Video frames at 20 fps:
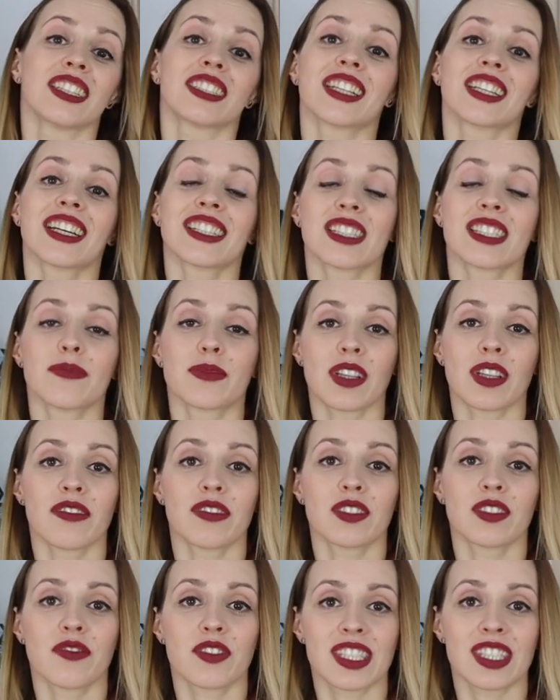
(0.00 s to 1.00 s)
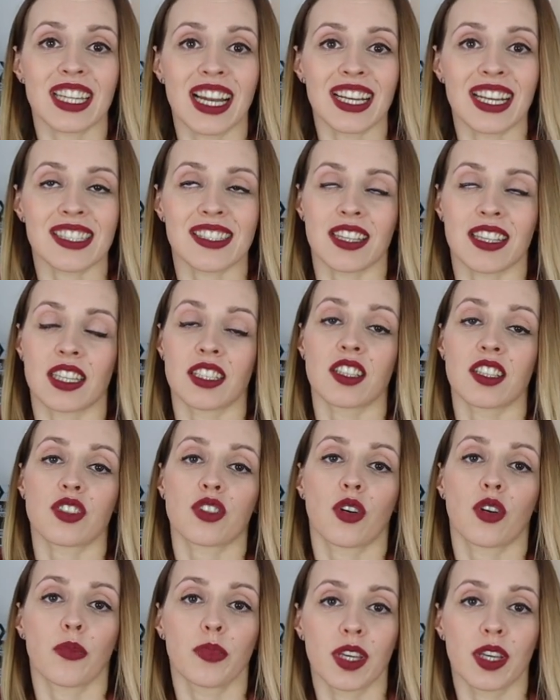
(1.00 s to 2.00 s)
czasem nawet wzrasta i
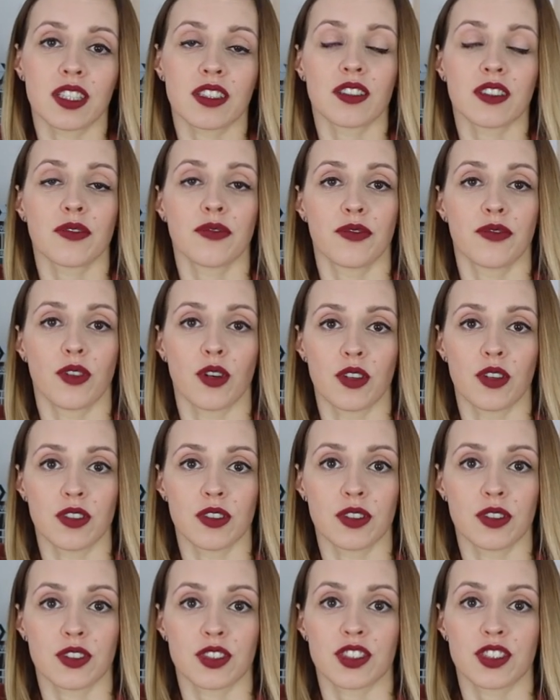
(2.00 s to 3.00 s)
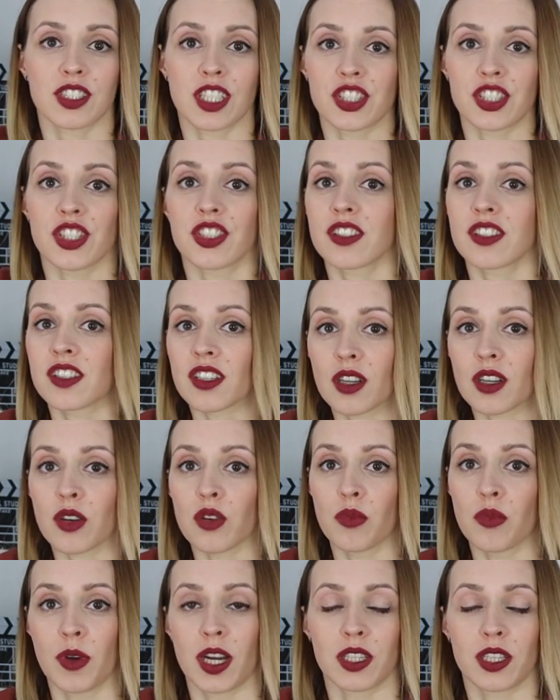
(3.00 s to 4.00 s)
też kobiety w e, czasie
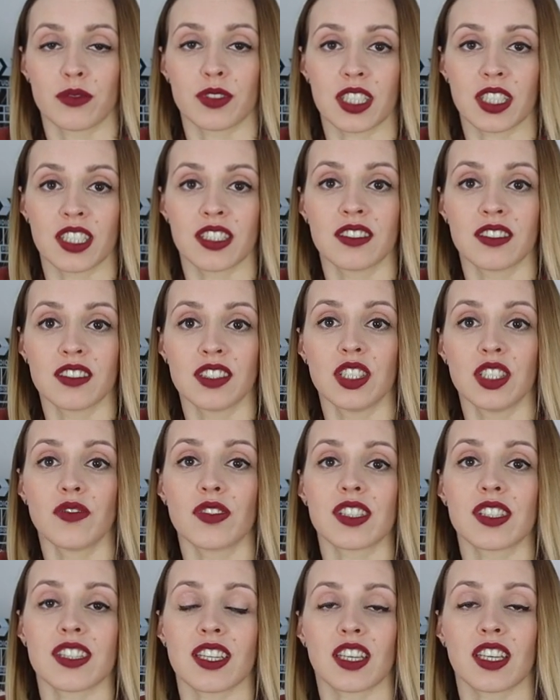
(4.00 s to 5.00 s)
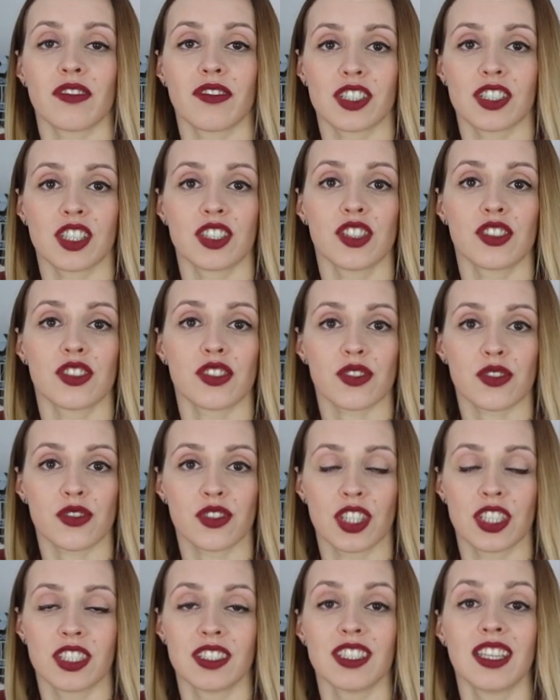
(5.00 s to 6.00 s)
cyklu mają takie dni, więc takie ważenie się
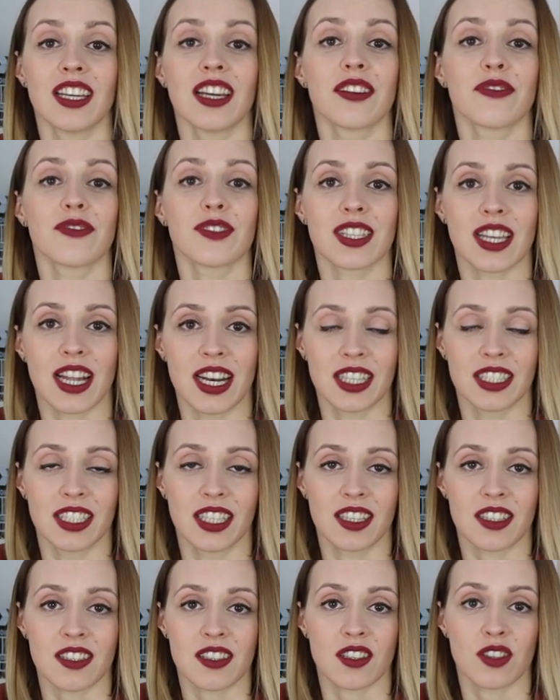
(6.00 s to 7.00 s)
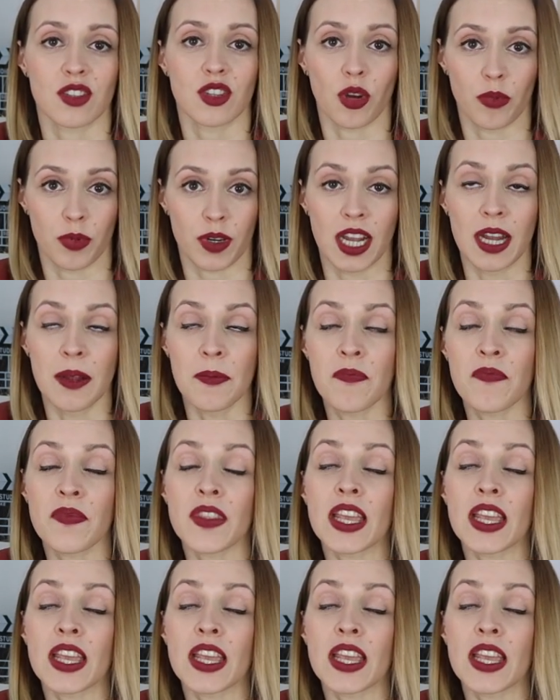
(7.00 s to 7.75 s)
codziennie wcale nie jest dobre.